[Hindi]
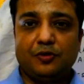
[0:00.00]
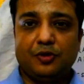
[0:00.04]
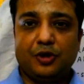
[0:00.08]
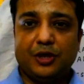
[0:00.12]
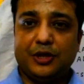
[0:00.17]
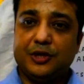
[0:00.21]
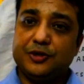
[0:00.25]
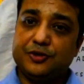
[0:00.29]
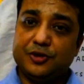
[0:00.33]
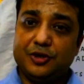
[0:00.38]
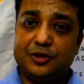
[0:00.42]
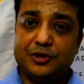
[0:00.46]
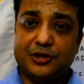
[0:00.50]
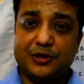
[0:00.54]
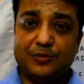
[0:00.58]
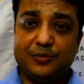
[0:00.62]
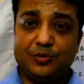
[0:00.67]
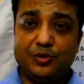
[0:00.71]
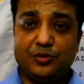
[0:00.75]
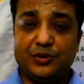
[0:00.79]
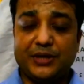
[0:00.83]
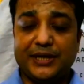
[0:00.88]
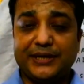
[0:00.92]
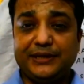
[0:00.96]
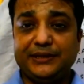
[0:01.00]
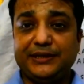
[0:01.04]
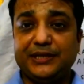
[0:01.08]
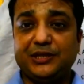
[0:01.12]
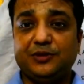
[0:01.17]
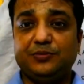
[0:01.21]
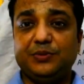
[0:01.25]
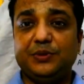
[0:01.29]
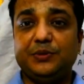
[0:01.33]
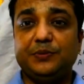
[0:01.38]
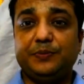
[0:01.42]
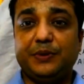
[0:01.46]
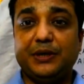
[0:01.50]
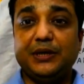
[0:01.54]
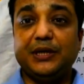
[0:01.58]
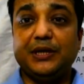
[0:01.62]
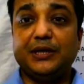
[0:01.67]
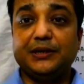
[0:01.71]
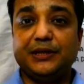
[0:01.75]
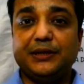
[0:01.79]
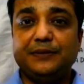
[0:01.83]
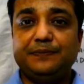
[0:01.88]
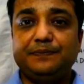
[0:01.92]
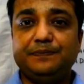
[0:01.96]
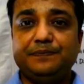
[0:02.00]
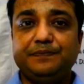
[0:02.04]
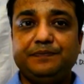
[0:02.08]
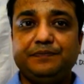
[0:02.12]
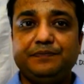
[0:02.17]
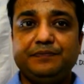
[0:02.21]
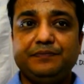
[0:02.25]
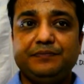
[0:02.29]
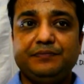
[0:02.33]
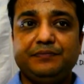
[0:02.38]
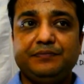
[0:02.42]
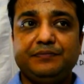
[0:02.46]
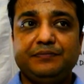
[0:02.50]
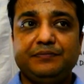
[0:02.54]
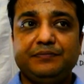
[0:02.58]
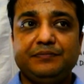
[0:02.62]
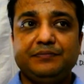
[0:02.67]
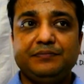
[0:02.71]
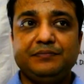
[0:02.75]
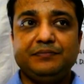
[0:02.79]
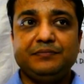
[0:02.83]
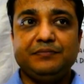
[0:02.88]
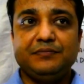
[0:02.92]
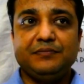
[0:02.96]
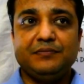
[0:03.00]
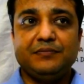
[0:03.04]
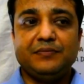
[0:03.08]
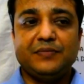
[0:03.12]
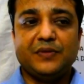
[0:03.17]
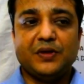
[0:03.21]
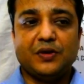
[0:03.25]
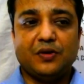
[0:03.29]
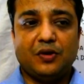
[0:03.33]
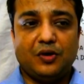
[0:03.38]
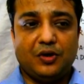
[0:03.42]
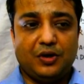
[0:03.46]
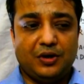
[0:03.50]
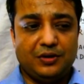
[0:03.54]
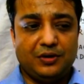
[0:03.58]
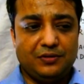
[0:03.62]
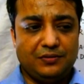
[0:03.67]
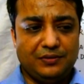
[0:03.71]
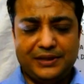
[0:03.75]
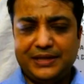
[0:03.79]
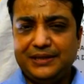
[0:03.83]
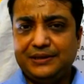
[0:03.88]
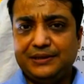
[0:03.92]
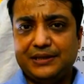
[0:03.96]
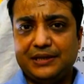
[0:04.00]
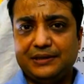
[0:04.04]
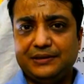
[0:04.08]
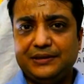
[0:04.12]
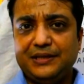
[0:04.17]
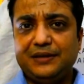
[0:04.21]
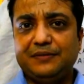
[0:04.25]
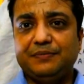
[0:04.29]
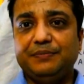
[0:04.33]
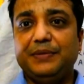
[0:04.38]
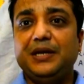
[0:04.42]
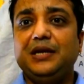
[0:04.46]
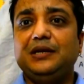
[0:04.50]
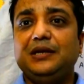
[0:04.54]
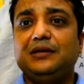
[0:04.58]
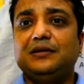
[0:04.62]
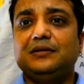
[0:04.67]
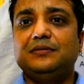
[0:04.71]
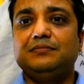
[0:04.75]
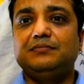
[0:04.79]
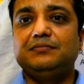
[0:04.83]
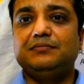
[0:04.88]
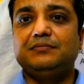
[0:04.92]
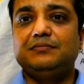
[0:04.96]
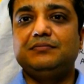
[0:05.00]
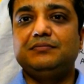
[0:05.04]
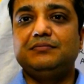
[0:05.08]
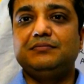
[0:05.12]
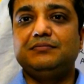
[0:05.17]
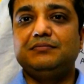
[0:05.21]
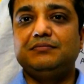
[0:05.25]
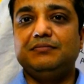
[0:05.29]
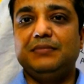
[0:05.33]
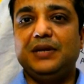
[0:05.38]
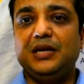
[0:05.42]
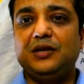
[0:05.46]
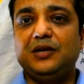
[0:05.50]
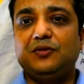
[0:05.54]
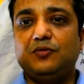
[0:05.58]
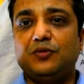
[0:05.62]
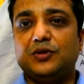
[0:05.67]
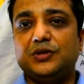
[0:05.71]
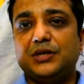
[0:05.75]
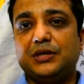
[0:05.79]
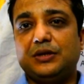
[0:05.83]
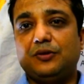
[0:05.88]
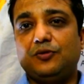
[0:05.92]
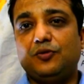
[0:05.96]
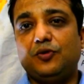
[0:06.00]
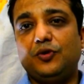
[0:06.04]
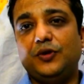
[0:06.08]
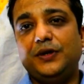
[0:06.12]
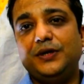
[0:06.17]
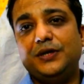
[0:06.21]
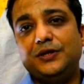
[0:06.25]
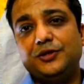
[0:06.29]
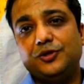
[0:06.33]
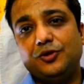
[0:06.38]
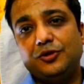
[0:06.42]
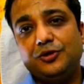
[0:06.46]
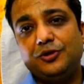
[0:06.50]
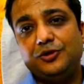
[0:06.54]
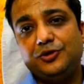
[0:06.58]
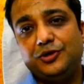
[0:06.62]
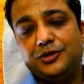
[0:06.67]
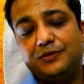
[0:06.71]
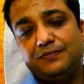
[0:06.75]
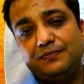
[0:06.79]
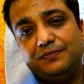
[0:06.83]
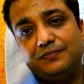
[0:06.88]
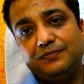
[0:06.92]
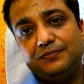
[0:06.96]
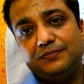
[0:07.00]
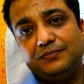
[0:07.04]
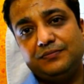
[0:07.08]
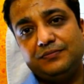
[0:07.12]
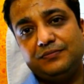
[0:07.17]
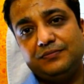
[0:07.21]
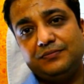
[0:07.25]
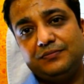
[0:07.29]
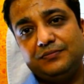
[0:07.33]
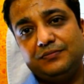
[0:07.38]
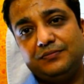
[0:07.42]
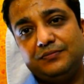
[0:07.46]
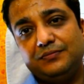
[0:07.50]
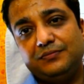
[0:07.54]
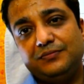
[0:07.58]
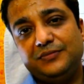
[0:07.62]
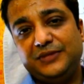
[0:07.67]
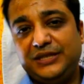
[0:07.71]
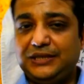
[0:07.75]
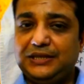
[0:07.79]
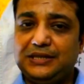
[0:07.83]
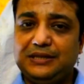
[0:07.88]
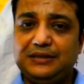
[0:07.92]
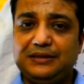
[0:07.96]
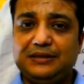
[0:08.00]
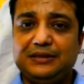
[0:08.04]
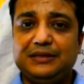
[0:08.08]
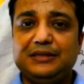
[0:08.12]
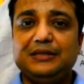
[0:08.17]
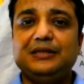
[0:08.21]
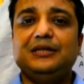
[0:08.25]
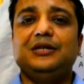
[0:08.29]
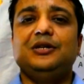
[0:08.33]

कोलोइडल सॉल्यूशन हम लोग को नाइन टेंथ में भी पढ़ना था और नहीं जानते हैं मिल्क मिल्क वॉज अ कोलोइडल सॉल्यूशन ठीक है